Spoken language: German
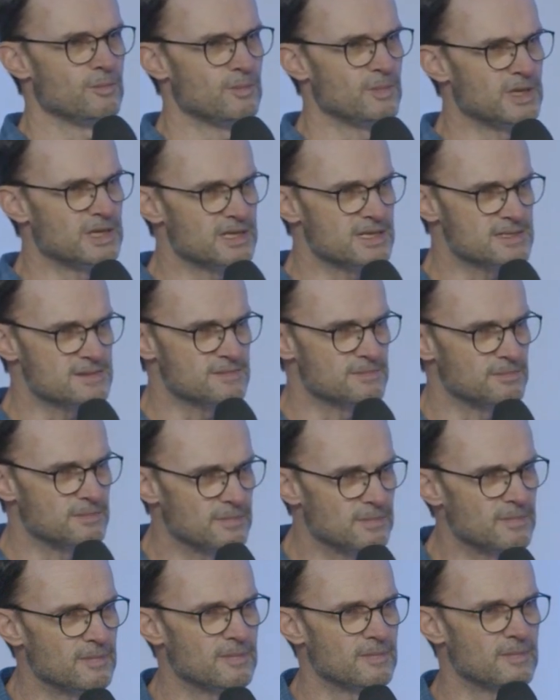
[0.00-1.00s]
mit
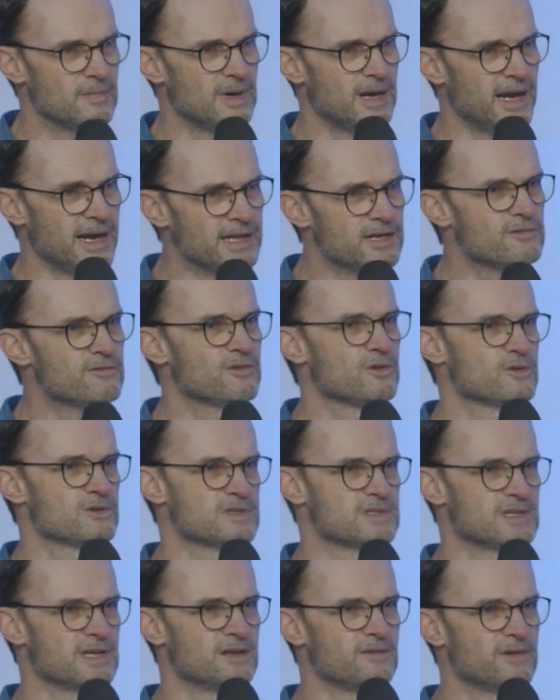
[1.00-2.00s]
diesem
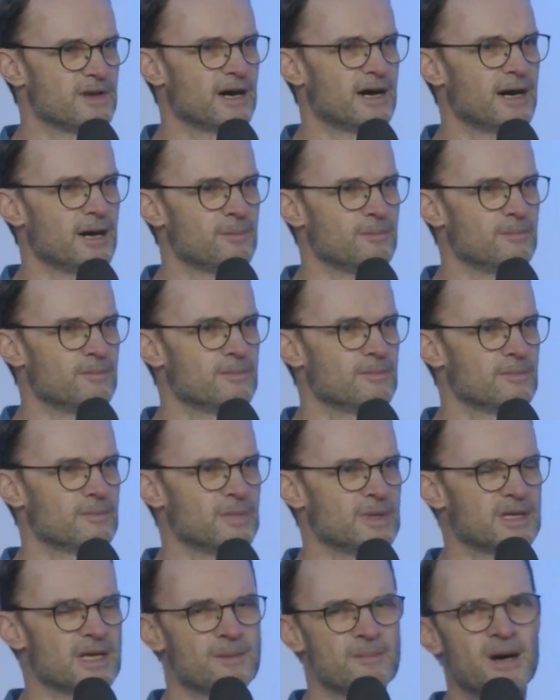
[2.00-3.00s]
Einfluss, den wir haben,
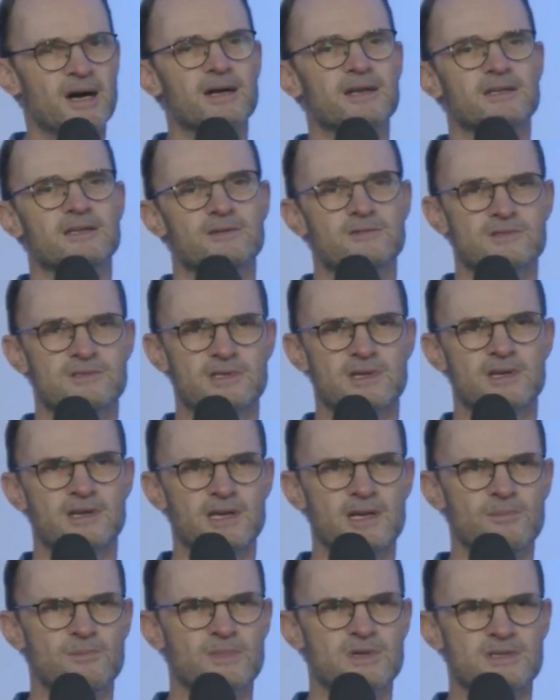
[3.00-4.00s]
mit der Macht, die uns
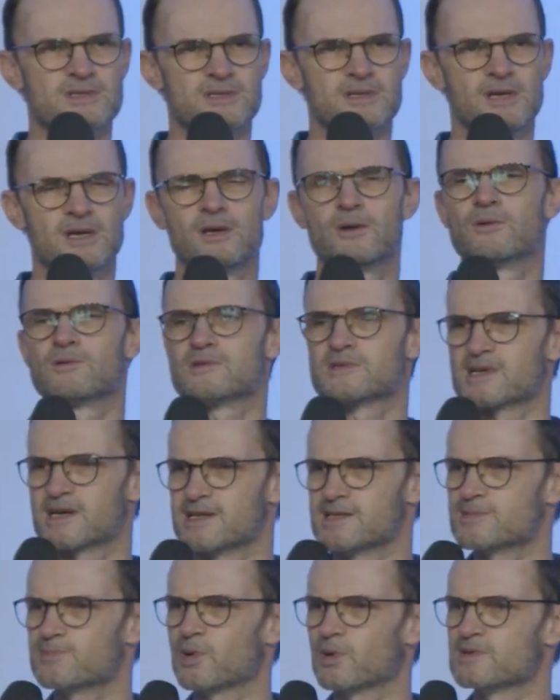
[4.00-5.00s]
gegeben ist und
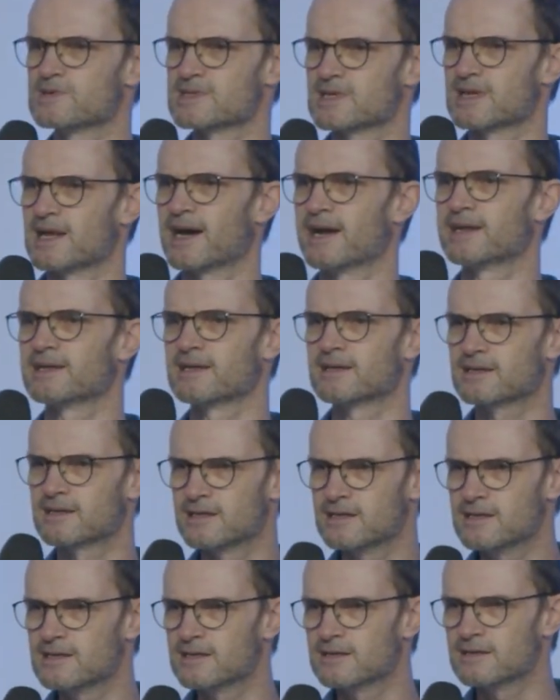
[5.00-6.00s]
sei es bei unseren eigenen
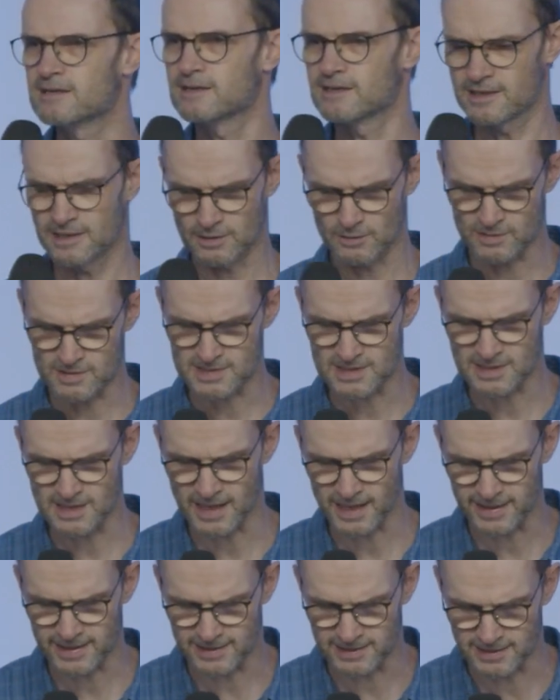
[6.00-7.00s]
Kindern, in unseren
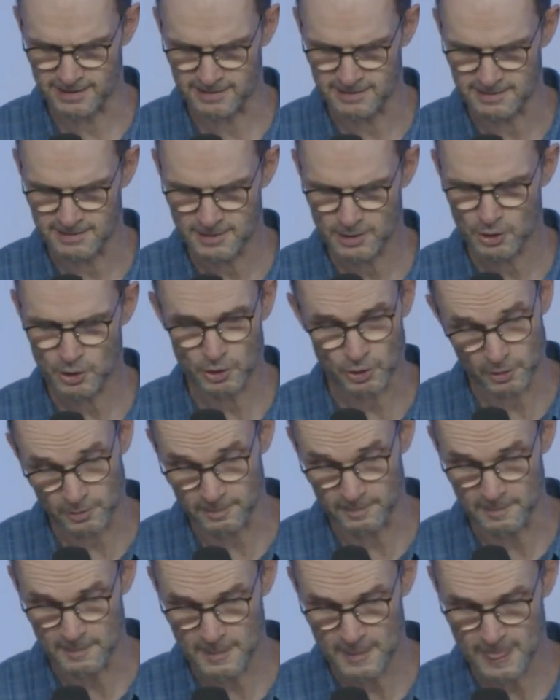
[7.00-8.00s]
eigenen
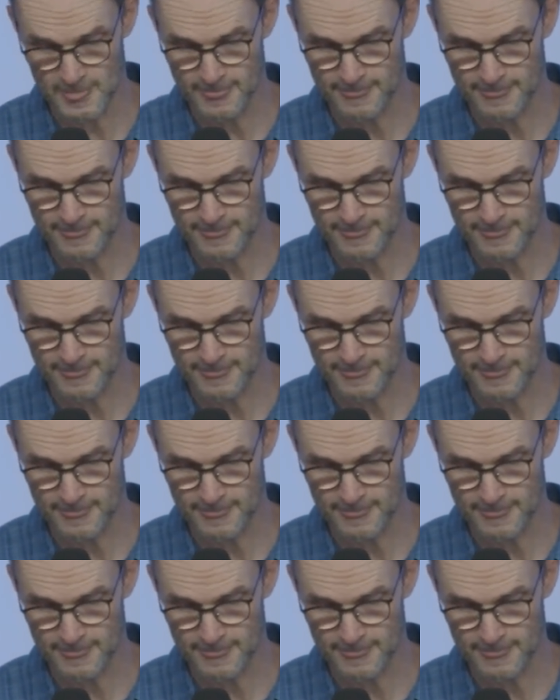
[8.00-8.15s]
Gruppen.